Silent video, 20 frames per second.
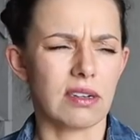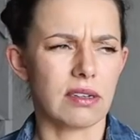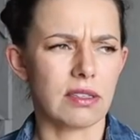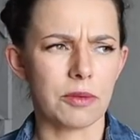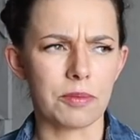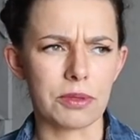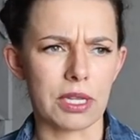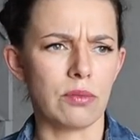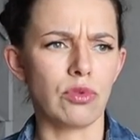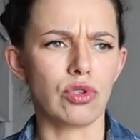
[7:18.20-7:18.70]

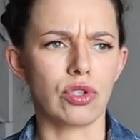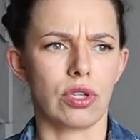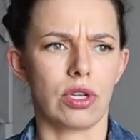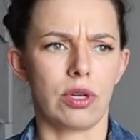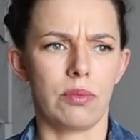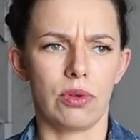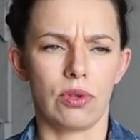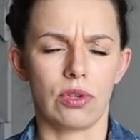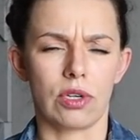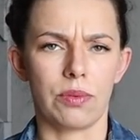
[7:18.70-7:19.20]
не потому что
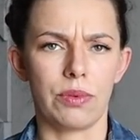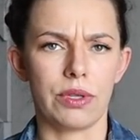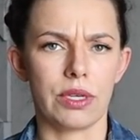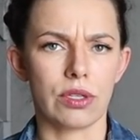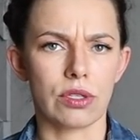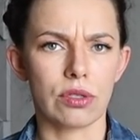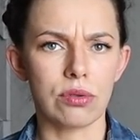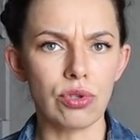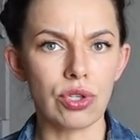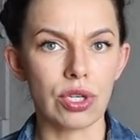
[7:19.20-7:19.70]
ребенок меня
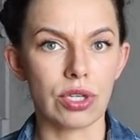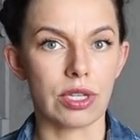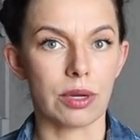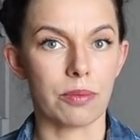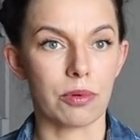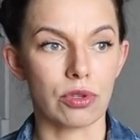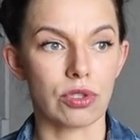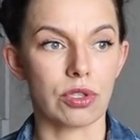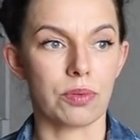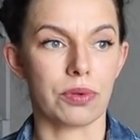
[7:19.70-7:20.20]
не слушает, а
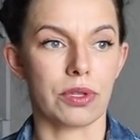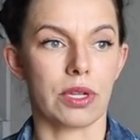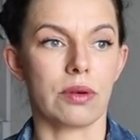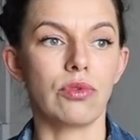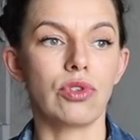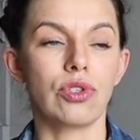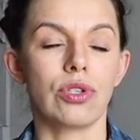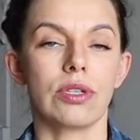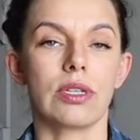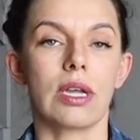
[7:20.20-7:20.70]
просто
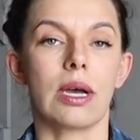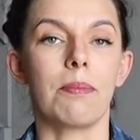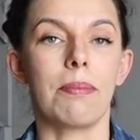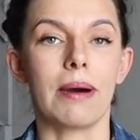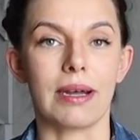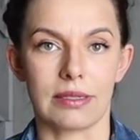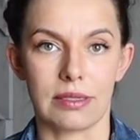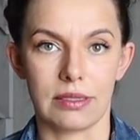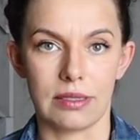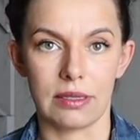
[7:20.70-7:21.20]
потому что это
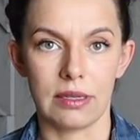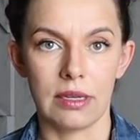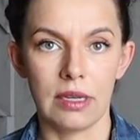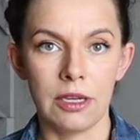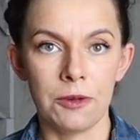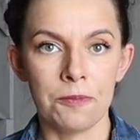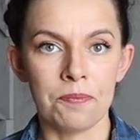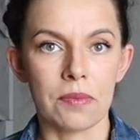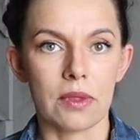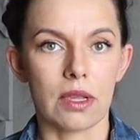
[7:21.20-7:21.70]
опасно.
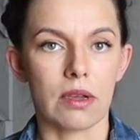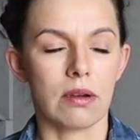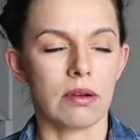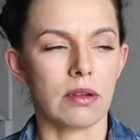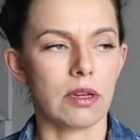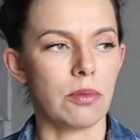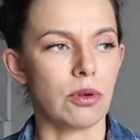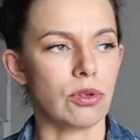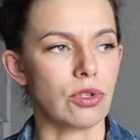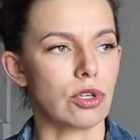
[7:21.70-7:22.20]

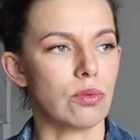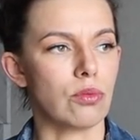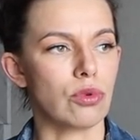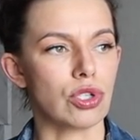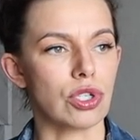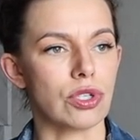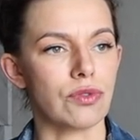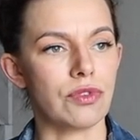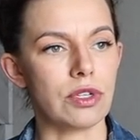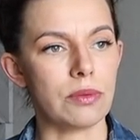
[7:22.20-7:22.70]
Ребенок
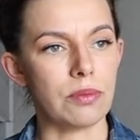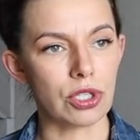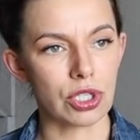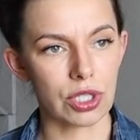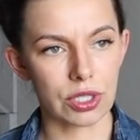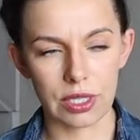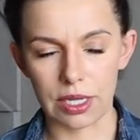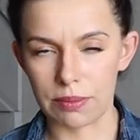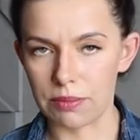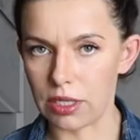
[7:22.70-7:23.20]
может
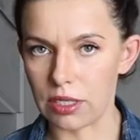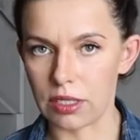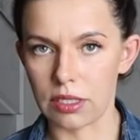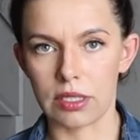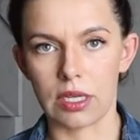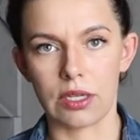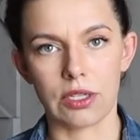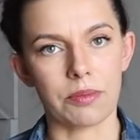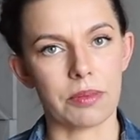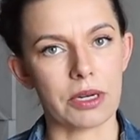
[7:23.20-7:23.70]
выбежать, там, я не
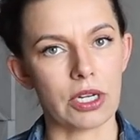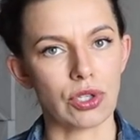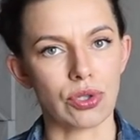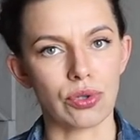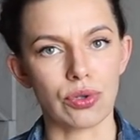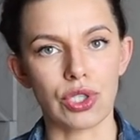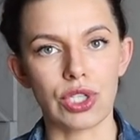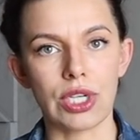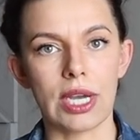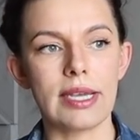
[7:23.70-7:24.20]
знаю, на
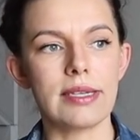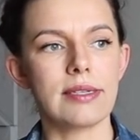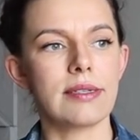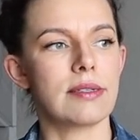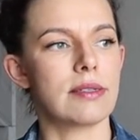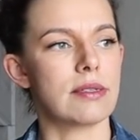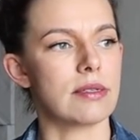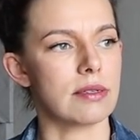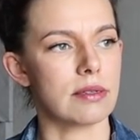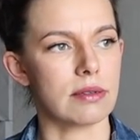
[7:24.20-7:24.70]
проезжую
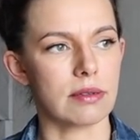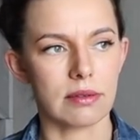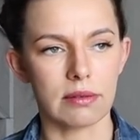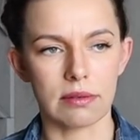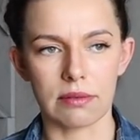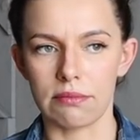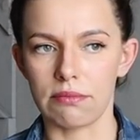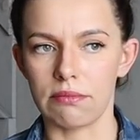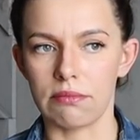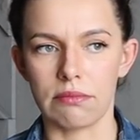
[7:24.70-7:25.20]
часть,
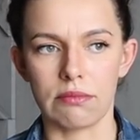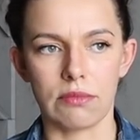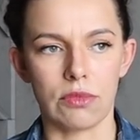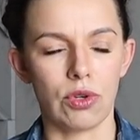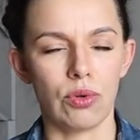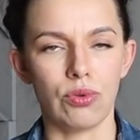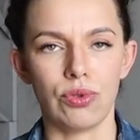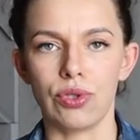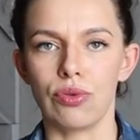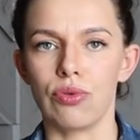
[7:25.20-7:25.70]

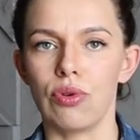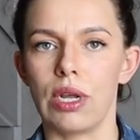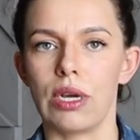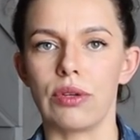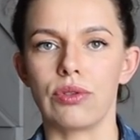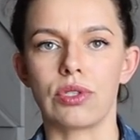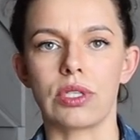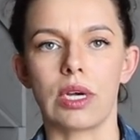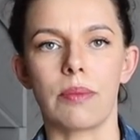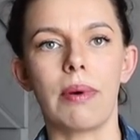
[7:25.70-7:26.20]
люди
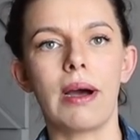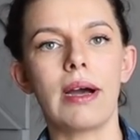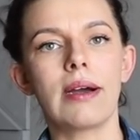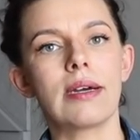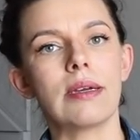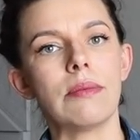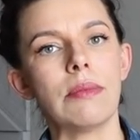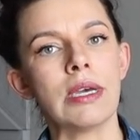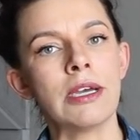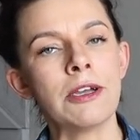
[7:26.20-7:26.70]
гуляют с
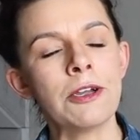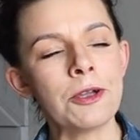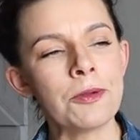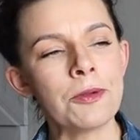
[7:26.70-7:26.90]
собаками